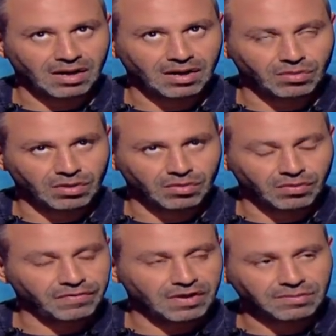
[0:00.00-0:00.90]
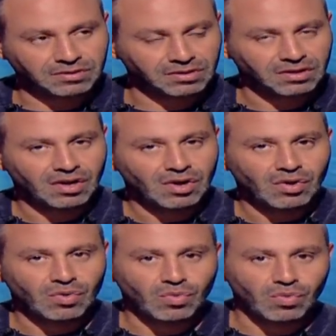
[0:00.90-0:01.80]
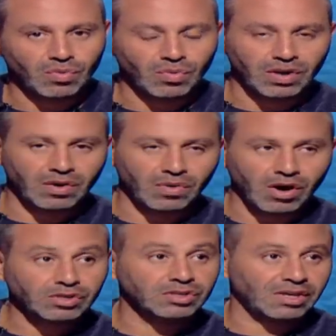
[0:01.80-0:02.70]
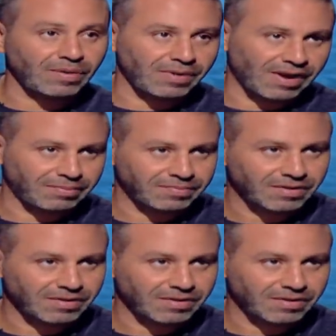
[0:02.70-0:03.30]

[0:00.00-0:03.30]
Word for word: ولفرهامبتون ولفرهامبتون وارسنال كان بيلعب